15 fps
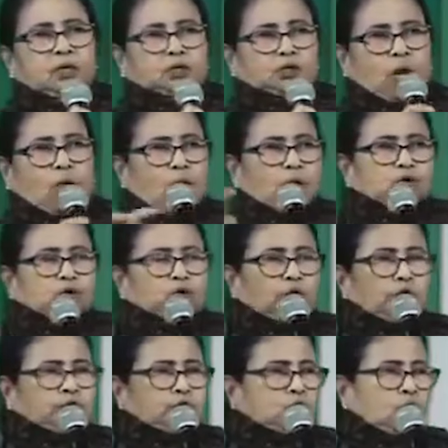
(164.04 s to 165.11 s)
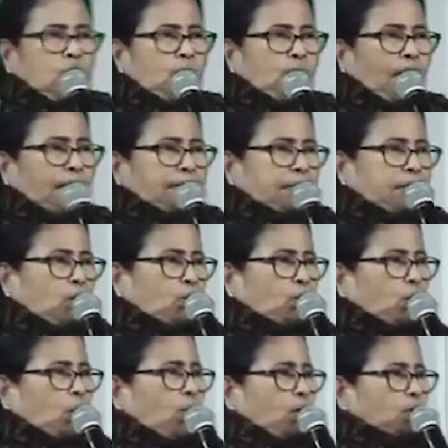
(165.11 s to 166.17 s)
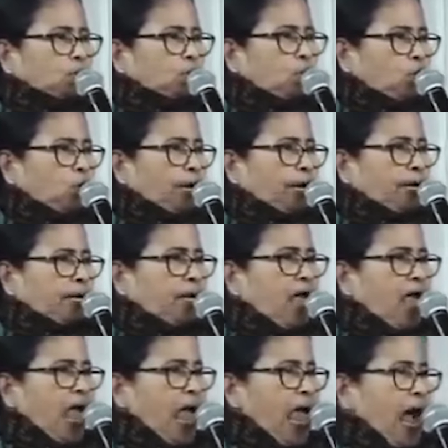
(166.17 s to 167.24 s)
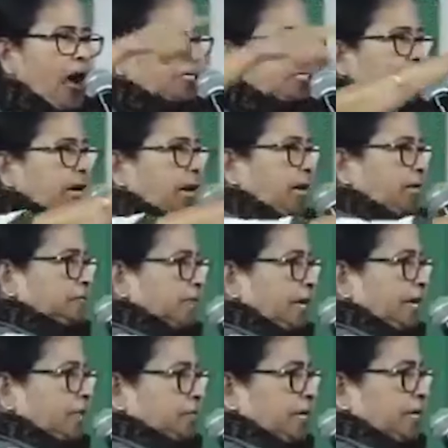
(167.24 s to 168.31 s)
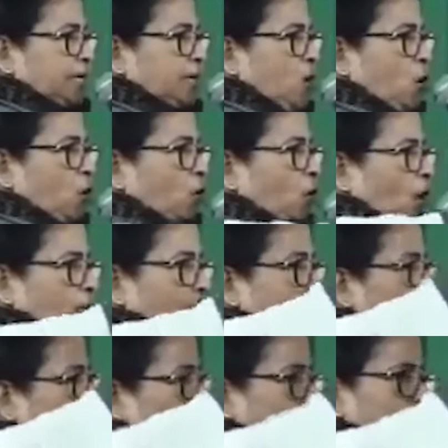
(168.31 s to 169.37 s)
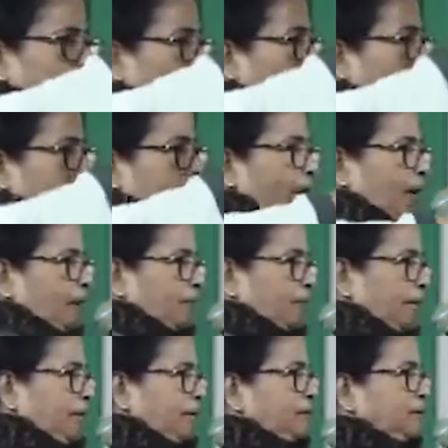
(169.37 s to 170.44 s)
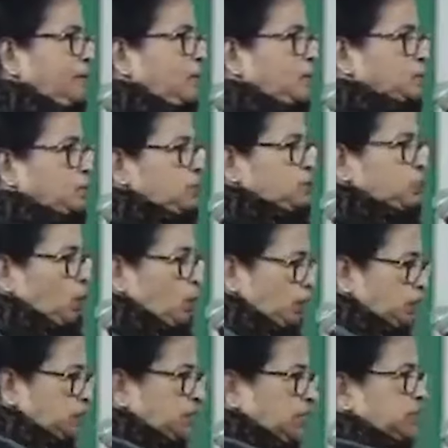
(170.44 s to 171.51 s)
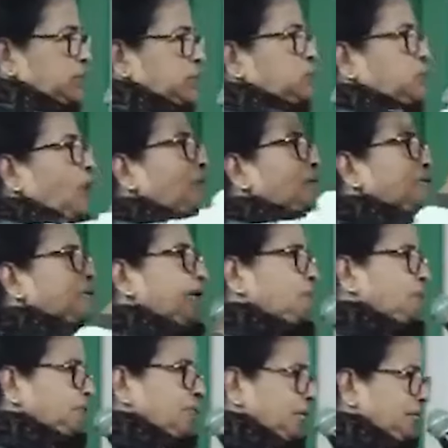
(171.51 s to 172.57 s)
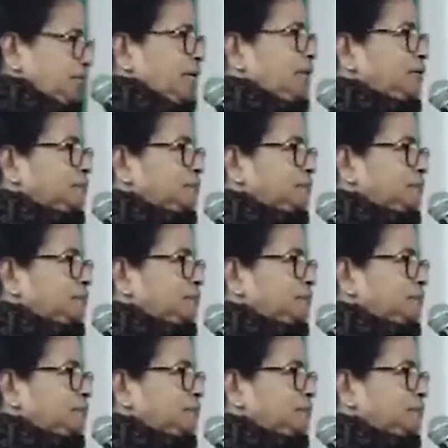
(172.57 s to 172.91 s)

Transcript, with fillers: সমস্ত রিজিওনাল পার্টিকে ঐক্যবদ্ধ করে এক জায়গায় দাঁড়াতে কংগ্রেস তুমি তো একা পারবে না তুমি চল্লিশটা সিট পাবে কিনা আমরা জানি না